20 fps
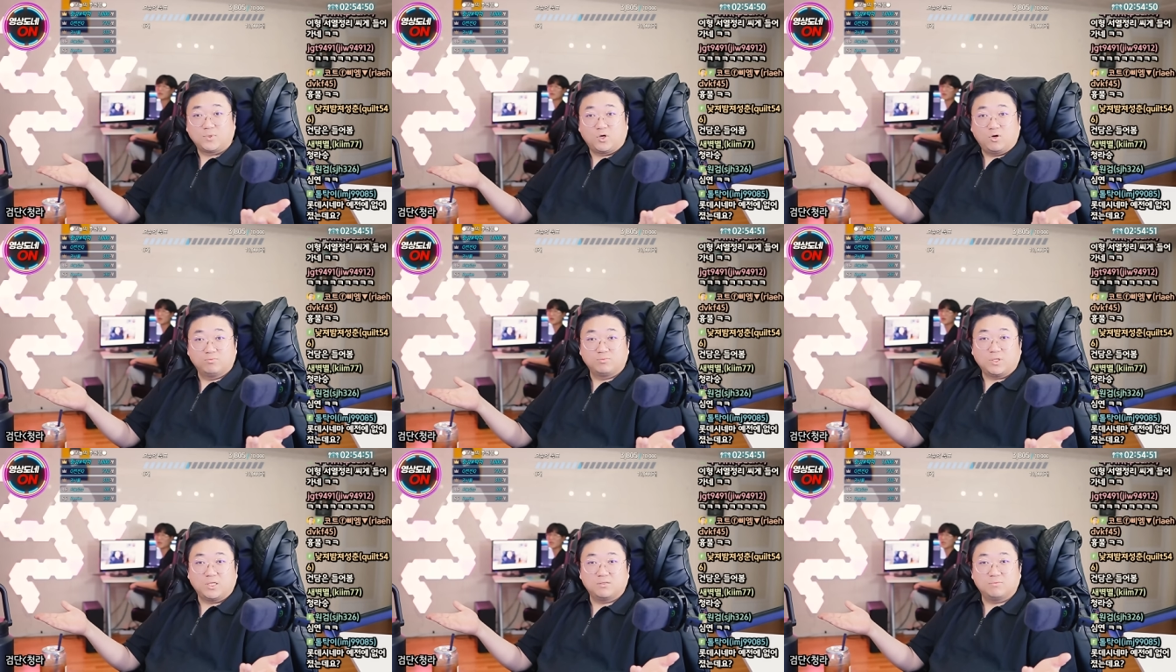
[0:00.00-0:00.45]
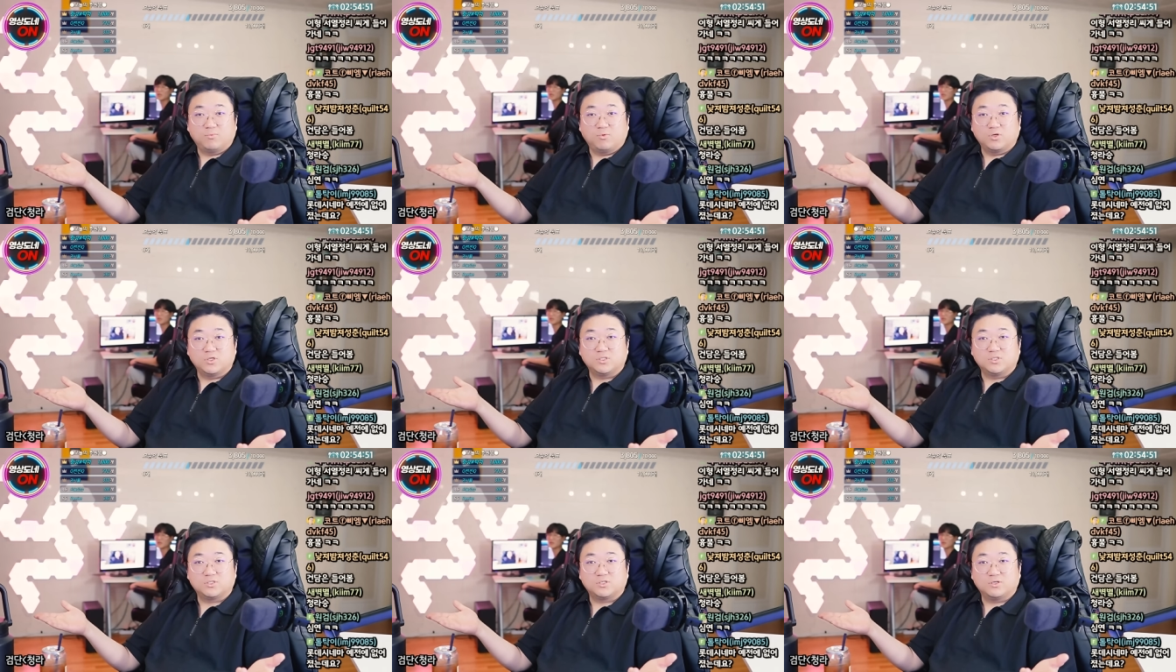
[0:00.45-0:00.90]
검단에
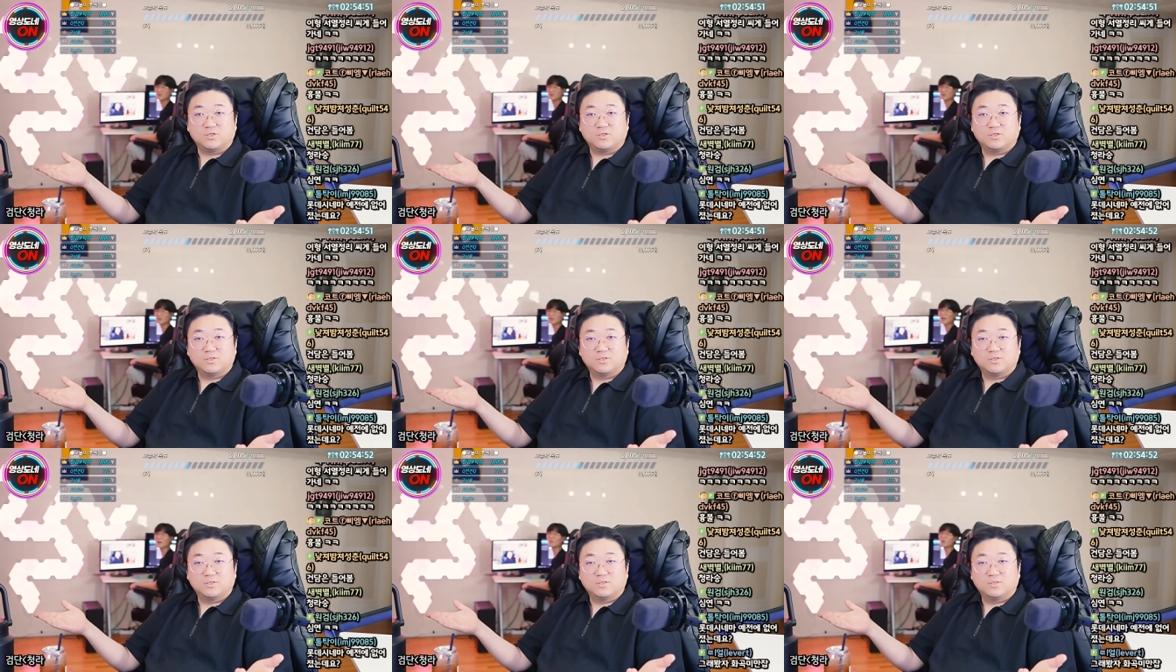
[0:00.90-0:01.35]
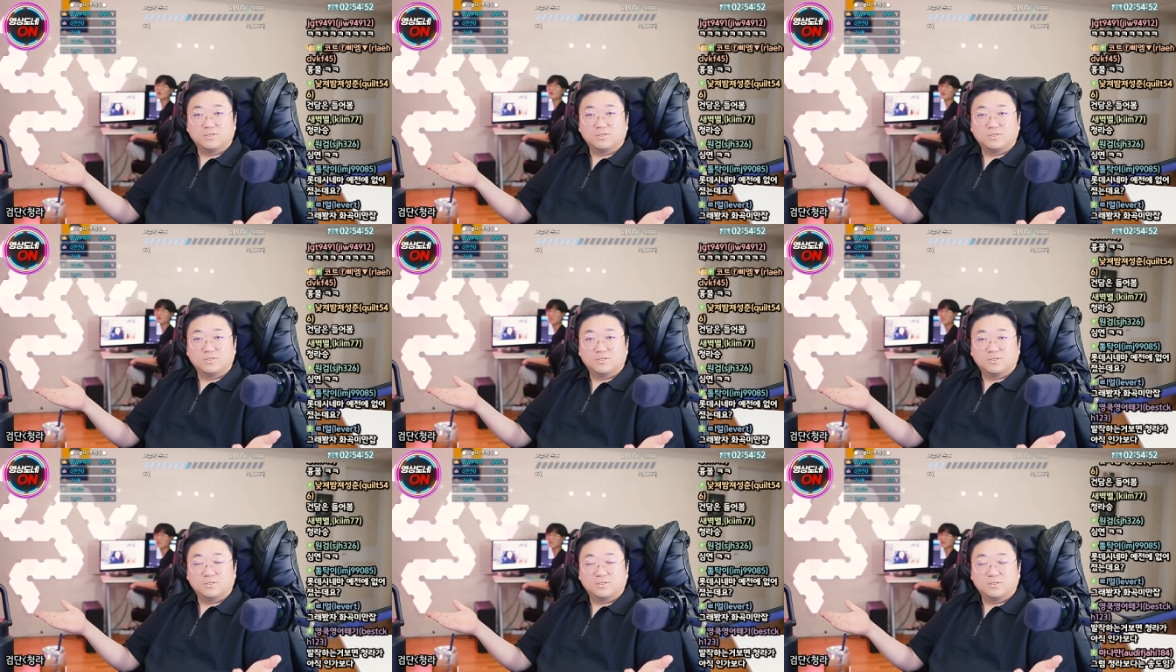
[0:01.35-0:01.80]
뭐 있죠?
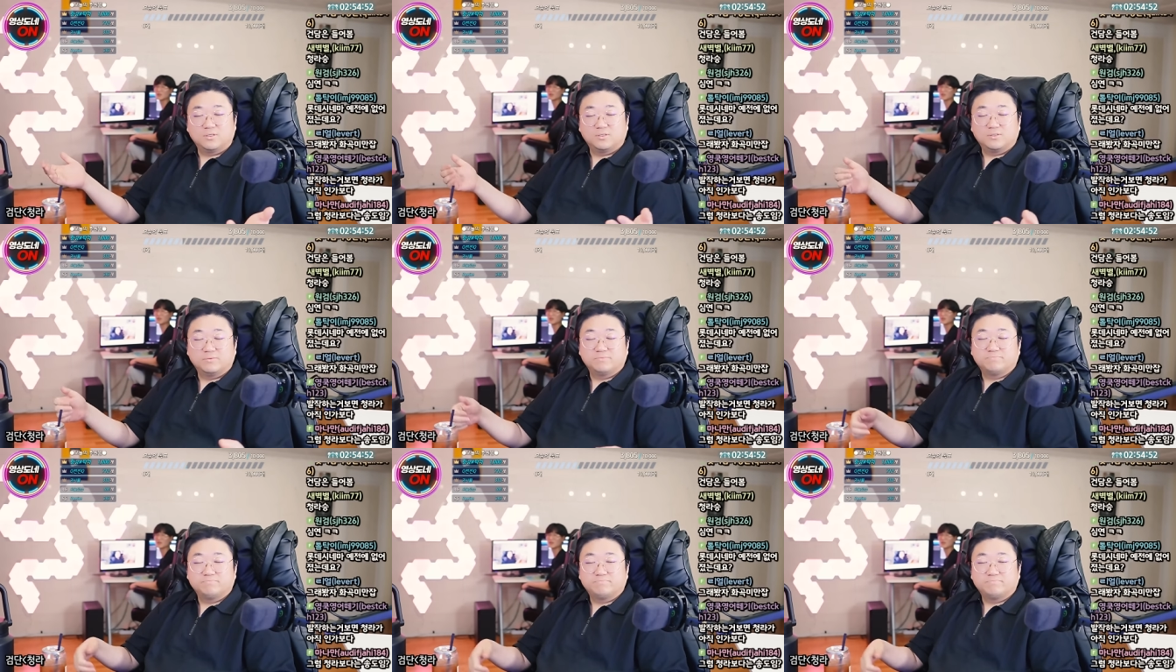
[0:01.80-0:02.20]
탑병원이 있죠.